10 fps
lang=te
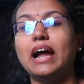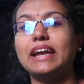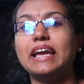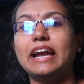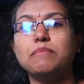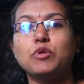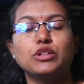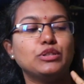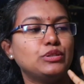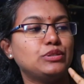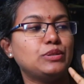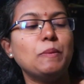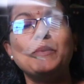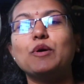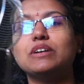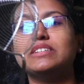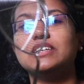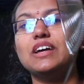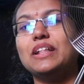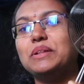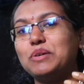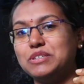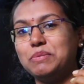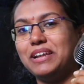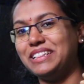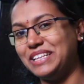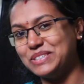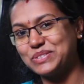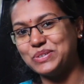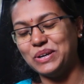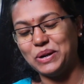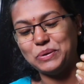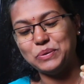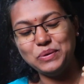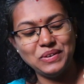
ఆడి ఆడి మొత్తం పోగొట్టేసాడు అందుకోసం నేను తీసుకున్నాను